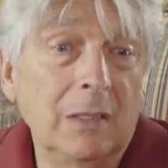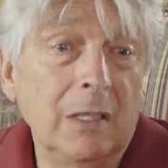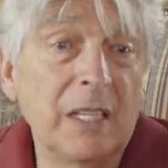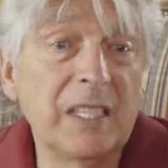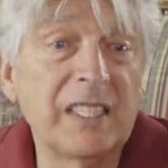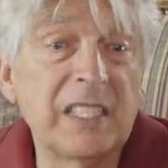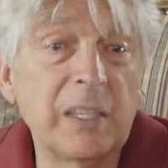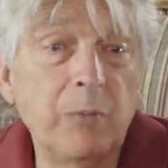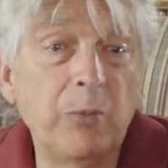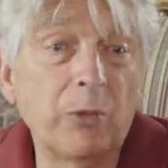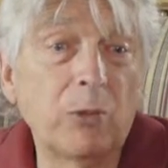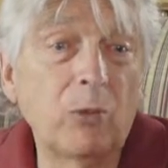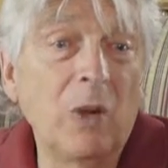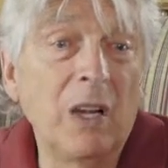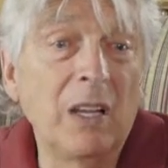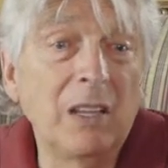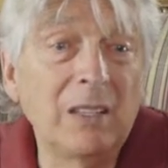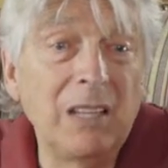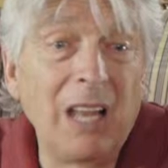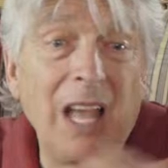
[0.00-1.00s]
Et c'est
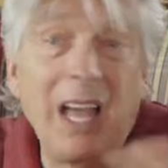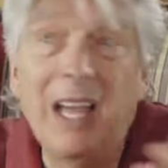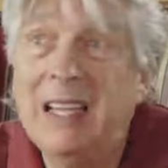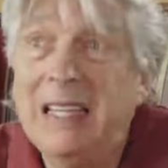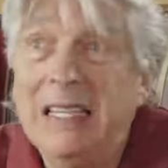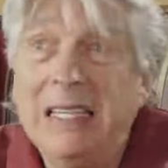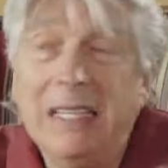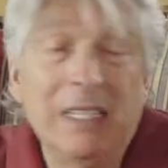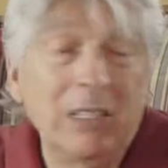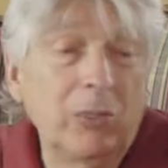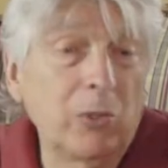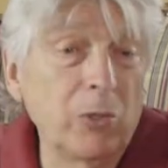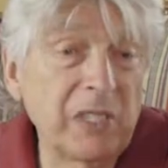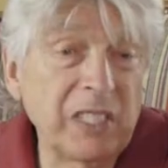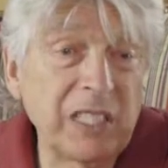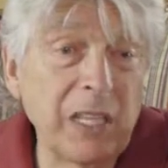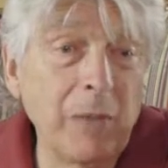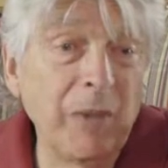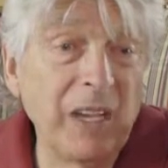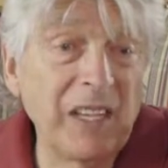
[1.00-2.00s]
pourquoi la... tout
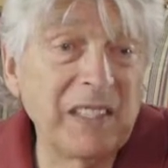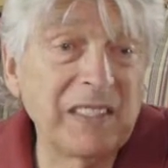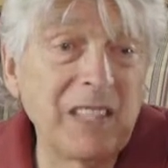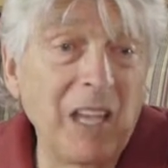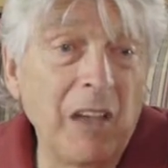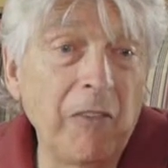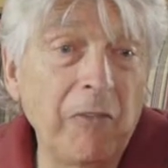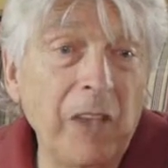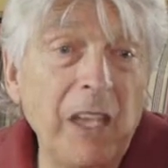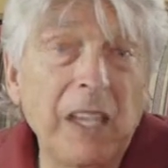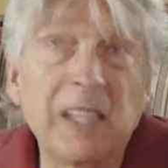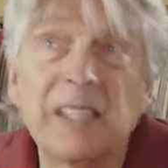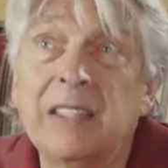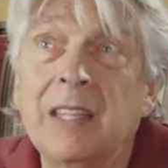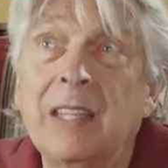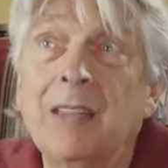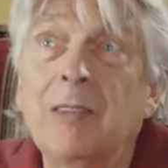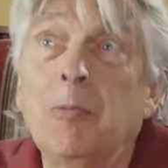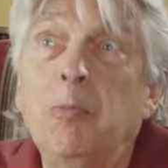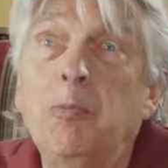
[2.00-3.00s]
ce qui me restait à faire,
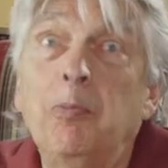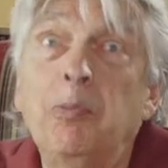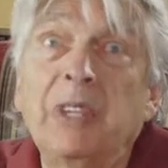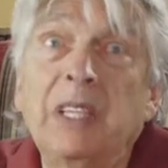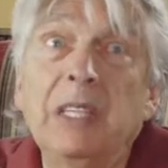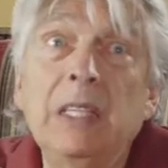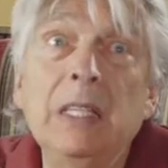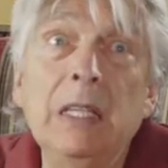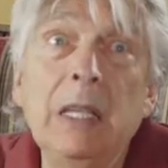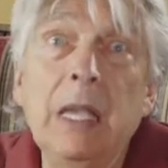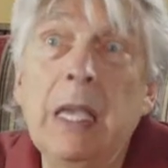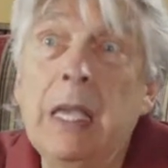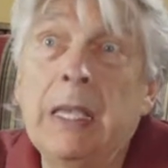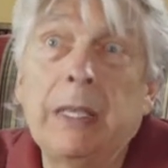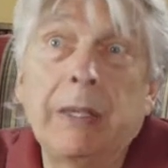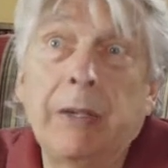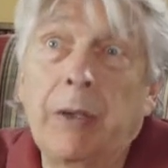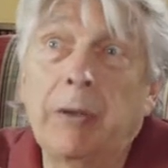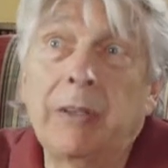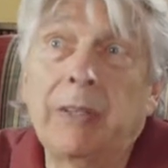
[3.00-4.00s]
c'était de prier
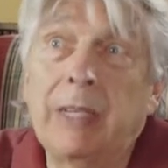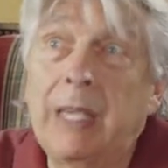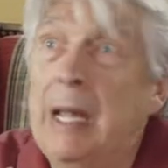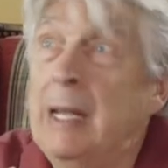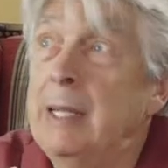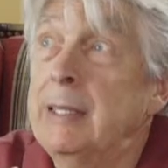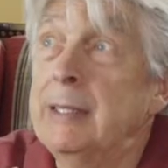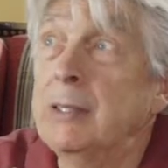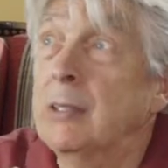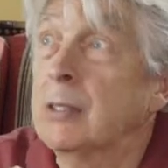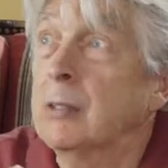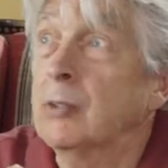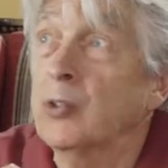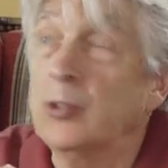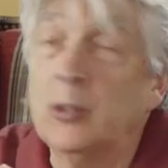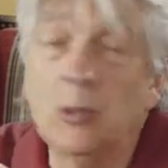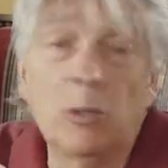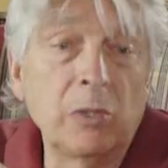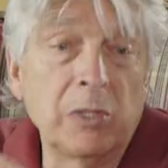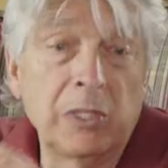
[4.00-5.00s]
que quelque
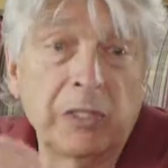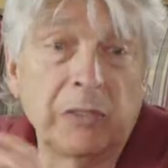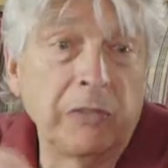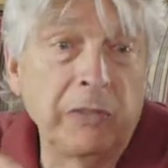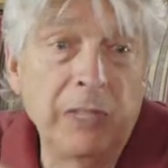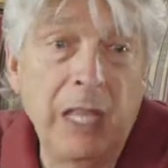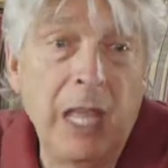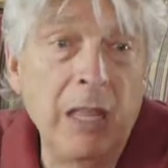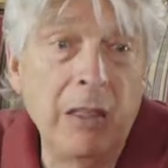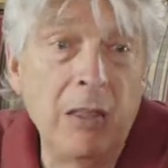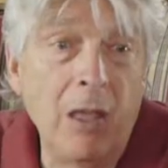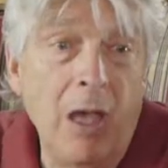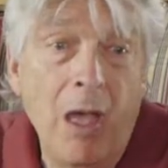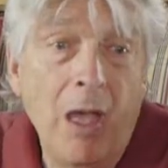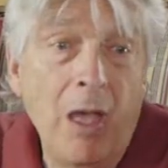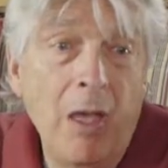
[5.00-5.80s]
chose vienne